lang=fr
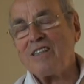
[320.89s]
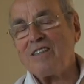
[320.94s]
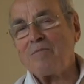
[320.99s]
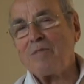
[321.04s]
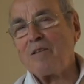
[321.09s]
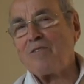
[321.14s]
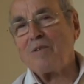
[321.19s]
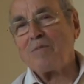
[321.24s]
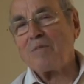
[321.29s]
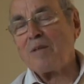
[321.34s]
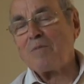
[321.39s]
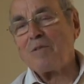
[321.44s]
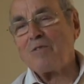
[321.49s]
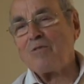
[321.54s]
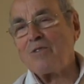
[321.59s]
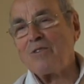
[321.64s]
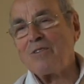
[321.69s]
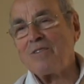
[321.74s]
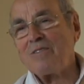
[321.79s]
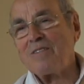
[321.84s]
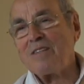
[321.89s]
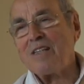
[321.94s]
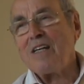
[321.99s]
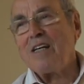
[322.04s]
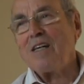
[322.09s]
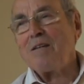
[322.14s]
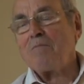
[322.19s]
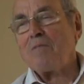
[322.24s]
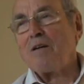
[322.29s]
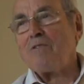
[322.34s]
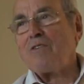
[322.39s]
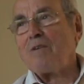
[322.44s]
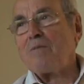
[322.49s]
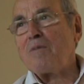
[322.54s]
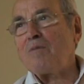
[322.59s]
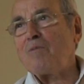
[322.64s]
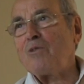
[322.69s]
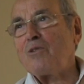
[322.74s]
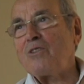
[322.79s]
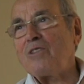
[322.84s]
Ma femme ne l'a pas voulu. Ah. Ma femme,
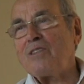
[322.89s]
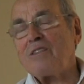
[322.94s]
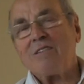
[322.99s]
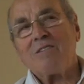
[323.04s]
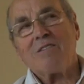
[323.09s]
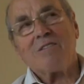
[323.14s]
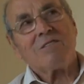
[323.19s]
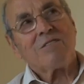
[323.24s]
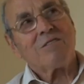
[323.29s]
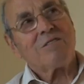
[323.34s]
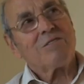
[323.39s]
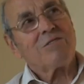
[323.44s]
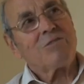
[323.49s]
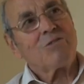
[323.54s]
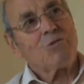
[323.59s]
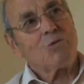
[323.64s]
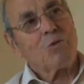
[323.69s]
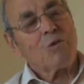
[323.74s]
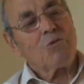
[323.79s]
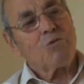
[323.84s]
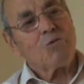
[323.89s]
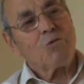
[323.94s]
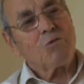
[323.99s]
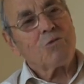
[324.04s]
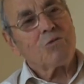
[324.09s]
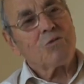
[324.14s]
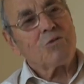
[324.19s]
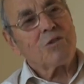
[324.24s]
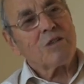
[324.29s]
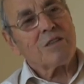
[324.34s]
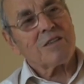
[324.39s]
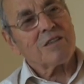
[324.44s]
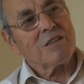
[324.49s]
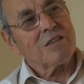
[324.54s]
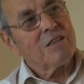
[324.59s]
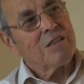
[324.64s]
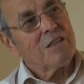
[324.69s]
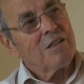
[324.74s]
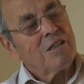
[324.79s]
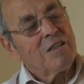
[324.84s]
elle me dit euh, Tu es fou, tu as...
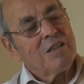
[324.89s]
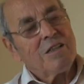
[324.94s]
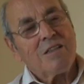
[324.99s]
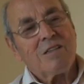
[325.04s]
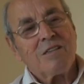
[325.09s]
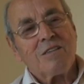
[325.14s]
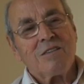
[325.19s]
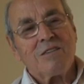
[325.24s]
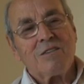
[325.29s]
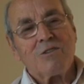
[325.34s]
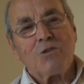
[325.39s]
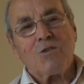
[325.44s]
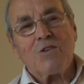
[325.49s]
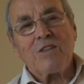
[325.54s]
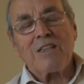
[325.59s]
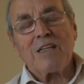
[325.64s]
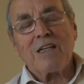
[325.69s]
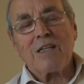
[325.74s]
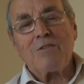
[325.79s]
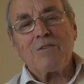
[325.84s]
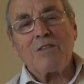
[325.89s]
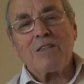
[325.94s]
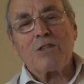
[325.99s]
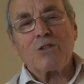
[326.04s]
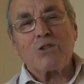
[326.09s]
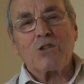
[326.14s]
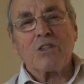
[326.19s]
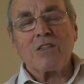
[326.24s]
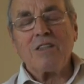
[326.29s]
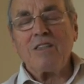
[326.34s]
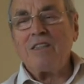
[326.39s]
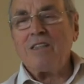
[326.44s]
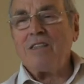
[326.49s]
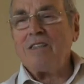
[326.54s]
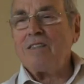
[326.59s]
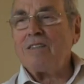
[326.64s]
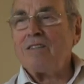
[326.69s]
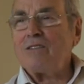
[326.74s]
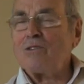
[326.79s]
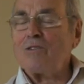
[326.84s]
je viens d'arriver d'Algérie,
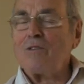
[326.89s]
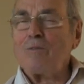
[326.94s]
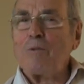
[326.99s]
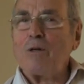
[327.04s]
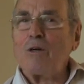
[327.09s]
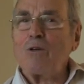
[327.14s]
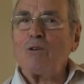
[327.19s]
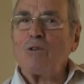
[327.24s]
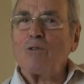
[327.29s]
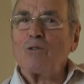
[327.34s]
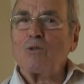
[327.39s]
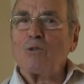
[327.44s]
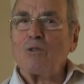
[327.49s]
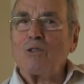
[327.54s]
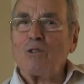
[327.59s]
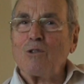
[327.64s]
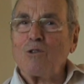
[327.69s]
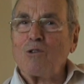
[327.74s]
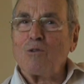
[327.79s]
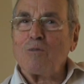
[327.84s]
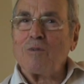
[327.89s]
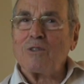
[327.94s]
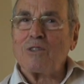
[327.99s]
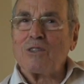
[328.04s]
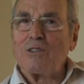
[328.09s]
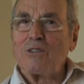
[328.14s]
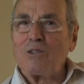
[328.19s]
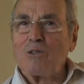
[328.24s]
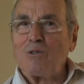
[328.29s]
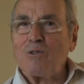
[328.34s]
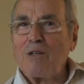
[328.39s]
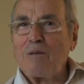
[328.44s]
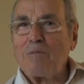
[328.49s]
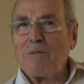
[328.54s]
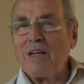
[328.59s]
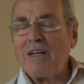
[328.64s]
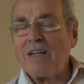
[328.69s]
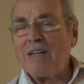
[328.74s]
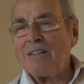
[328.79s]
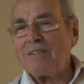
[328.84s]
je ne vais pas encore retourner recommencer à zéro
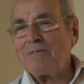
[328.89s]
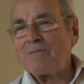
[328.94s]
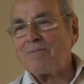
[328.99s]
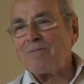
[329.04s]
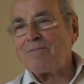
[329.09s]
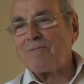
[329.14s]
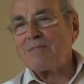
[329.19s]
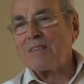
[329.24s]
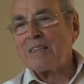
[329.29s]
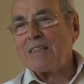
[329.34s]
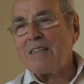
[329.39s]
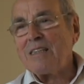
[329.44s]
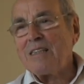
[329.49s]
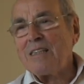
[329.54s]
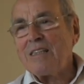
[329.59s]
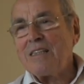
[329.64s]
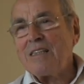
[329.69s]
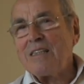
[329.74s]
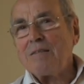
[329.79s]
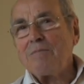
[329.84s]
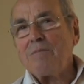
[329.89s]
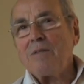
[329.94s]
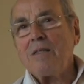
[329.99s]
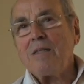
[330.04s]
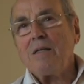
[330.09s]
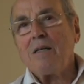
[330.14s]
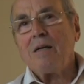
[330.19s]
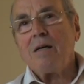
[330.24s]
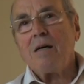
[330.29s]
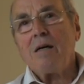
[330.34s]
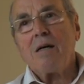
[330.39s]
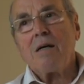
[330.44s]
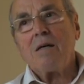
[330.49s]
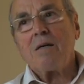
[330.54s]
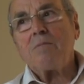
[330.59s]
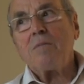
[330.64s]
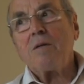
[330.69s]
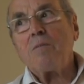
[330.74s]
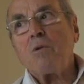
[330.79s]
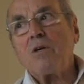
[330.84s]
là-bas. Ça se déraciner chaque
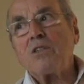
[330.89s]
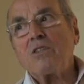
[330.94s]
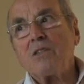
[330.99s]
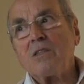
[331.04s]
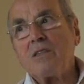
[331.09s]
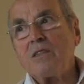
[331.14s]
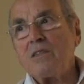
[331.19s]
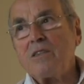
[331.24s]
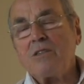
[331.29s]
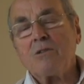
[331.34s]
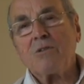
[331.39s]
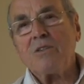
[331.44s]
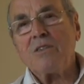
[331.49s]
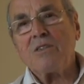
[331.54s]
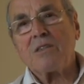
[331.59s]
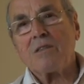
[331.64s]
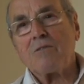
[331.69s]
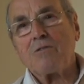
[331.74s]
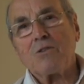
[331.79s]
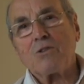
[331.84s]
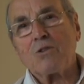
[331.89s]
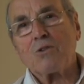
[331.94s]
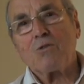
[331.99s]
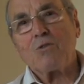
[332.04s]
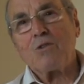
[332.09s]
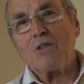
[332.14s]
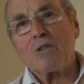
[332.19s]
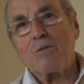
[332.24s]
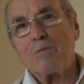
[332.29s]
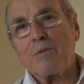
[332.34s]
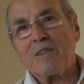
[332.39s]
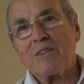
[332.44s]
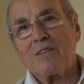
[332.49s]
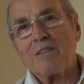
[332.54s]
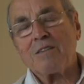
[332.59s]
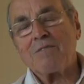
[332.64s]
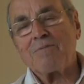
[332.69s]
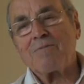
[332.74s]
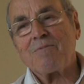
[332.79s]
fois. Mais moi, j'étais sioniste fond je voulais repartir.